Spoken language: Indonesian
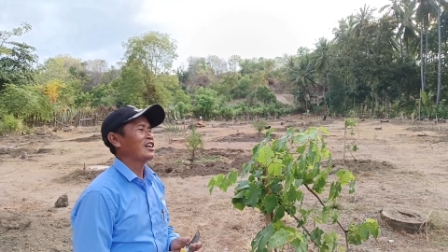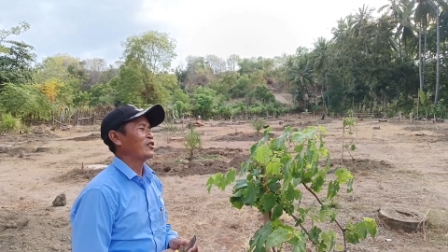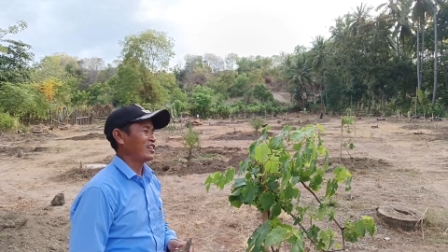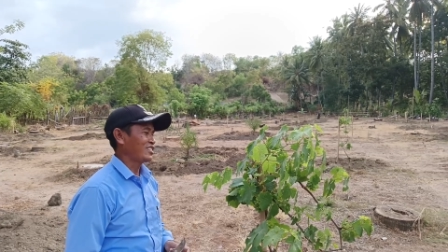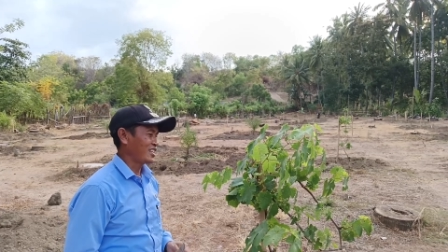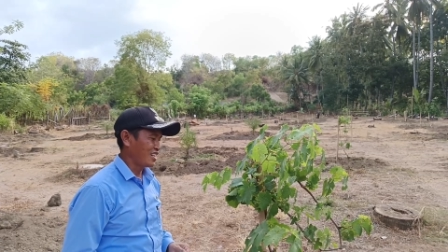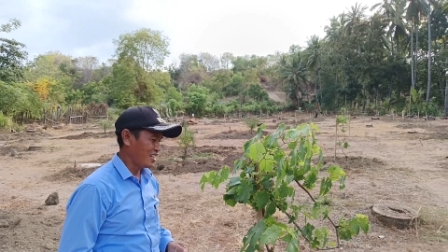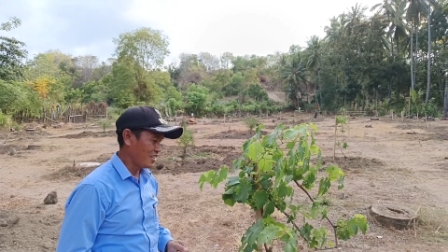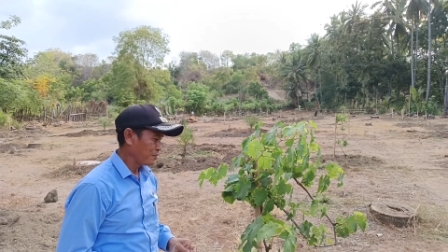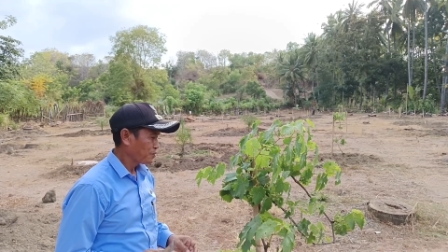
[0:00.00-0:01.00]
kalau
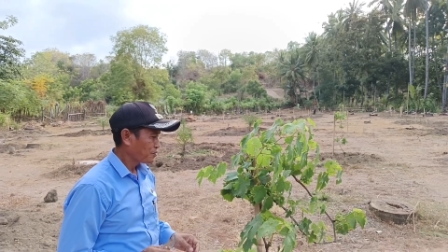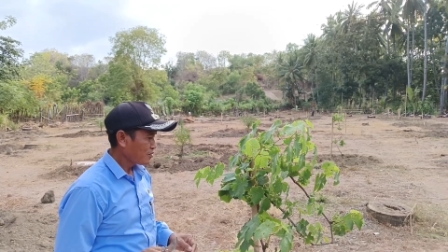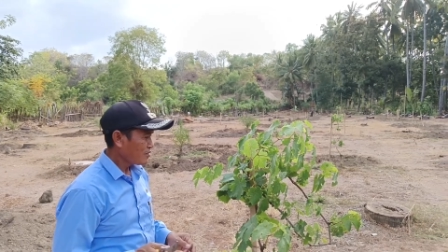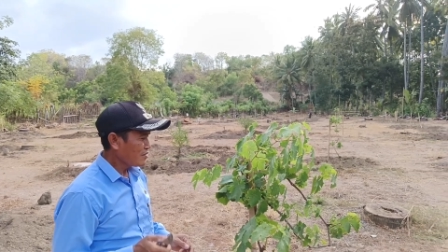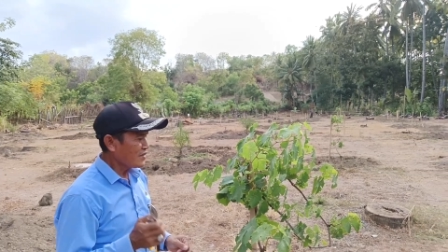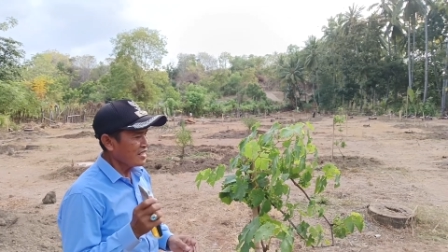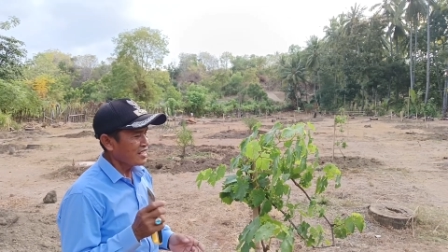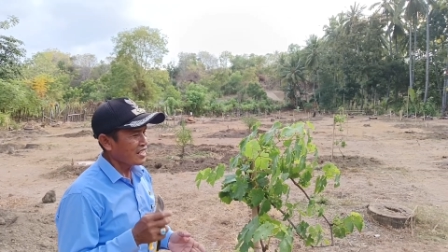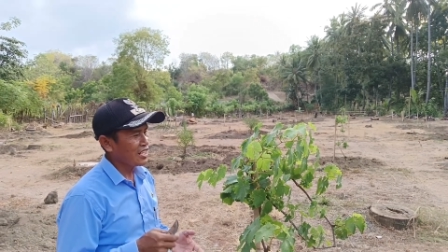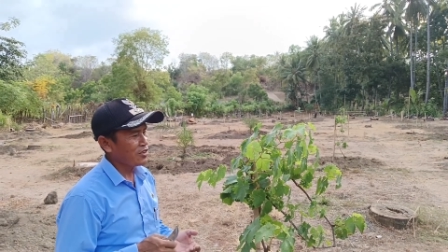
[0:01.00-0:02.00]
rasanya
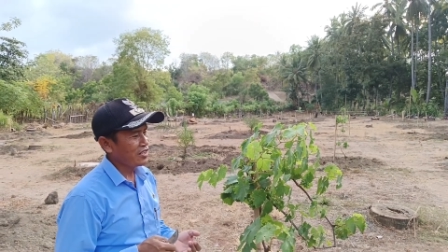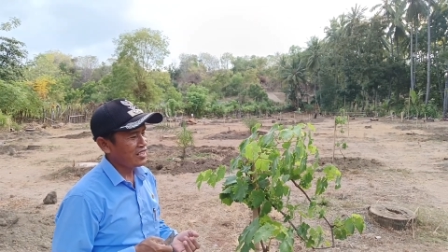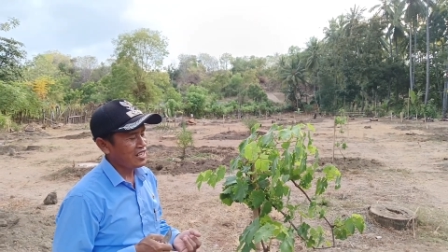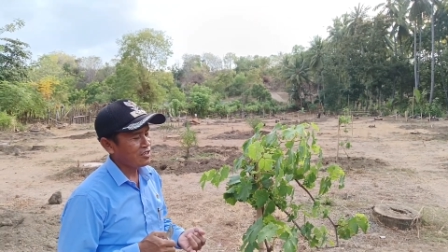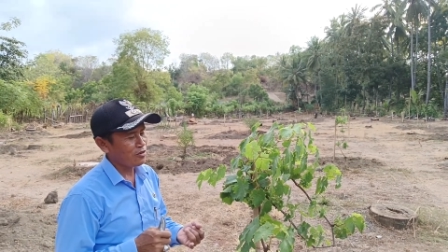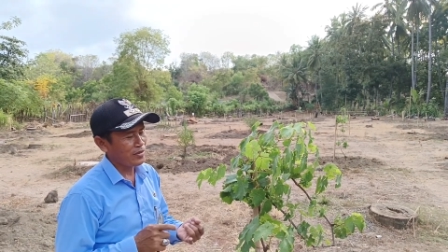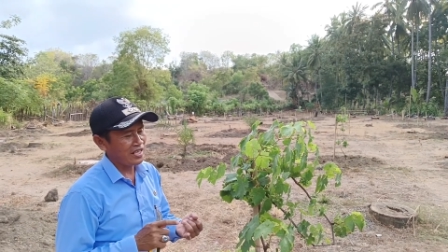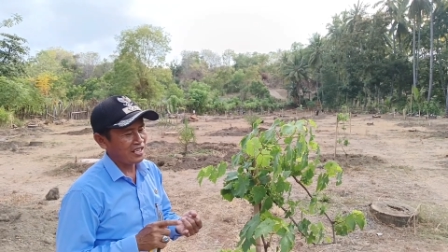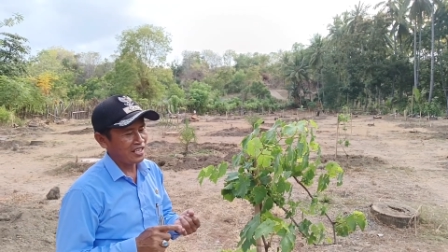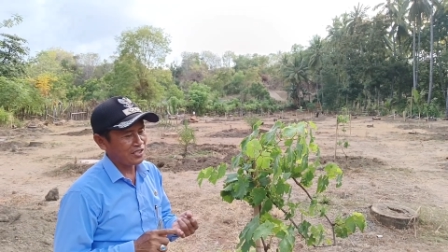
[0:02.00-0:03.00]
kalau anggur
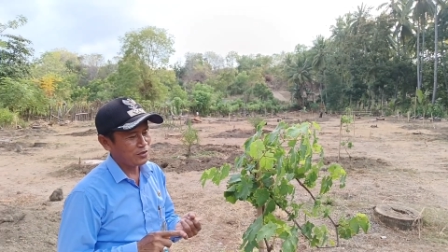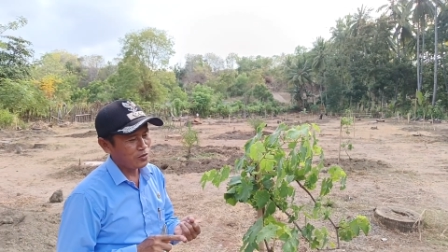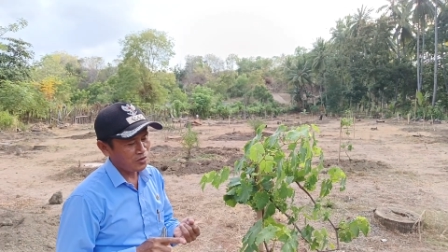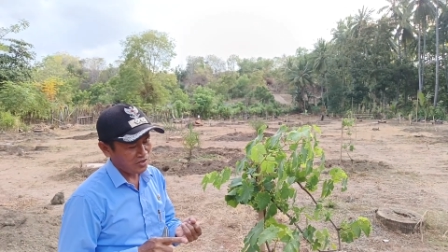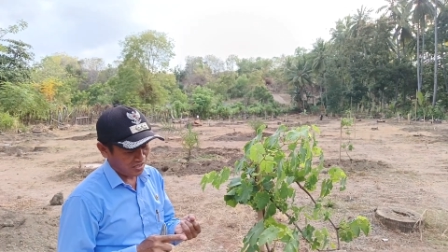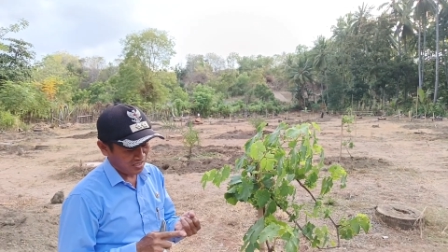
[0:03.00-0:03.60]
bela itu